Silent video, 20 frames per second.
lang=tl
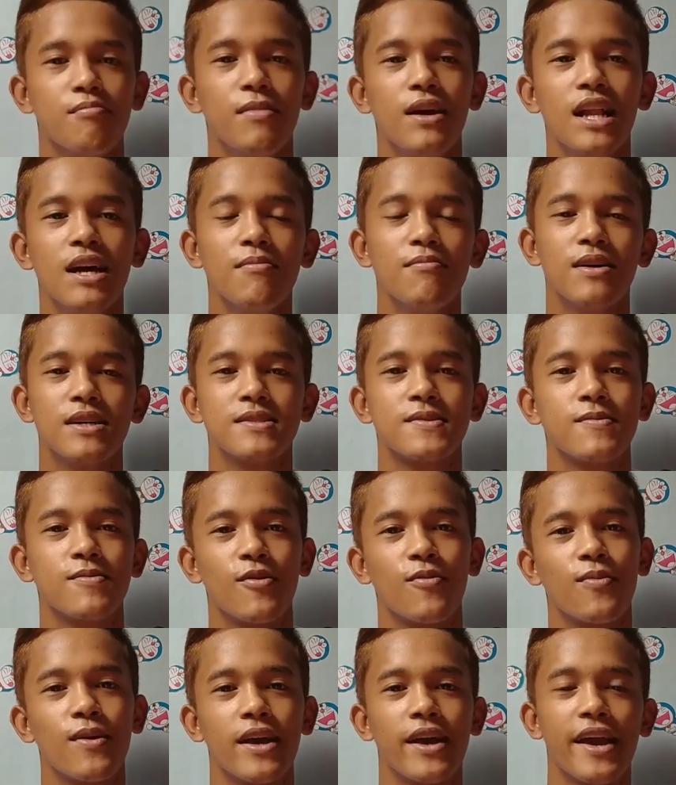Bilang
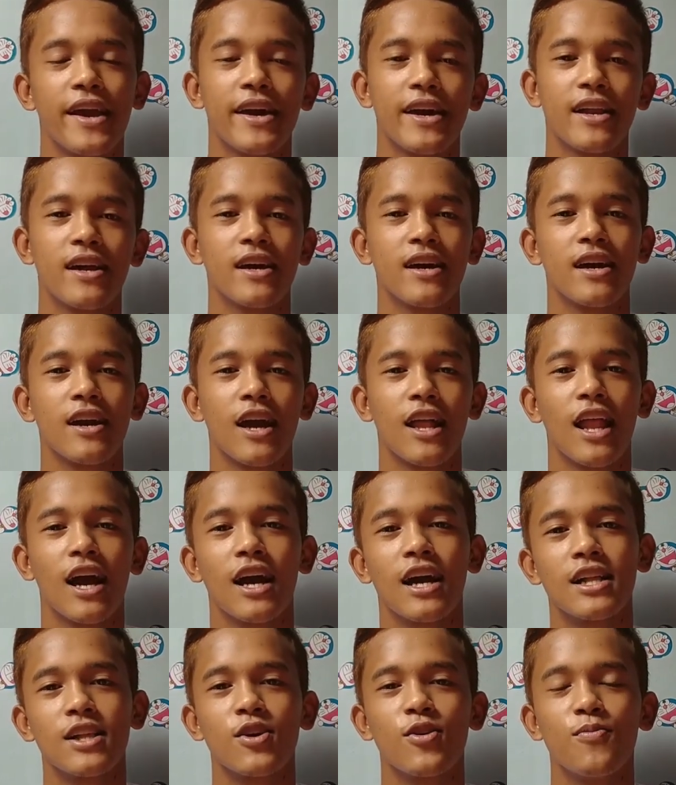basketball player,
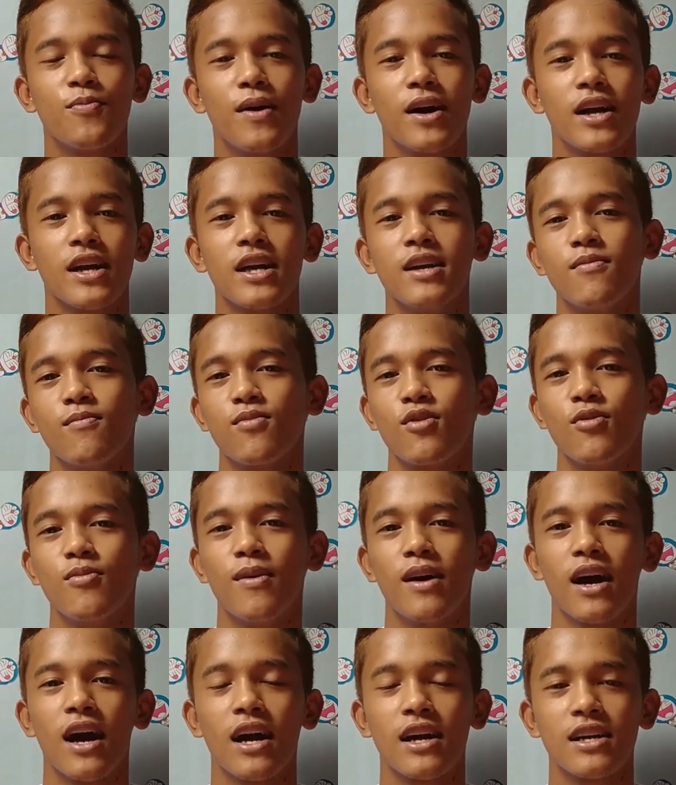kailangan ko pang
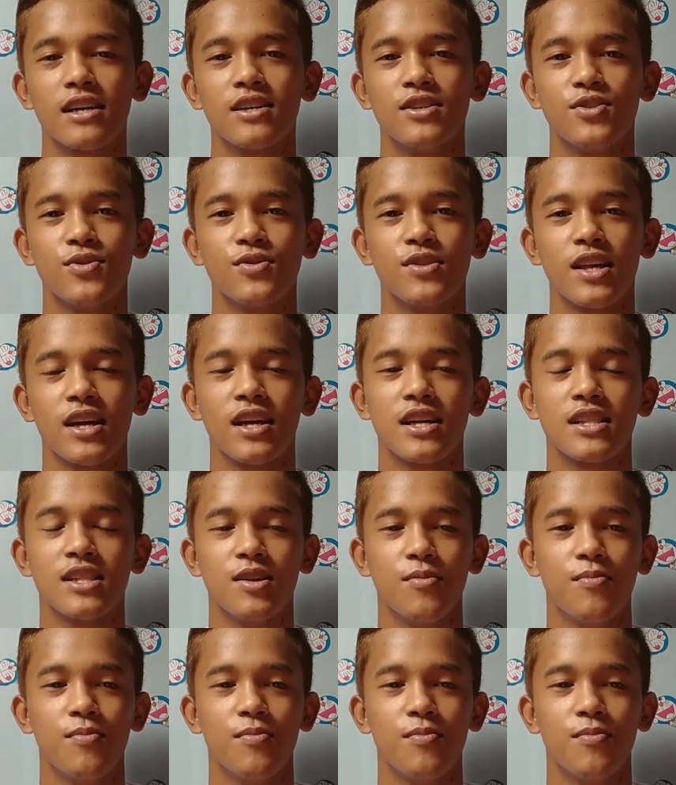i-improve ang aking shooting at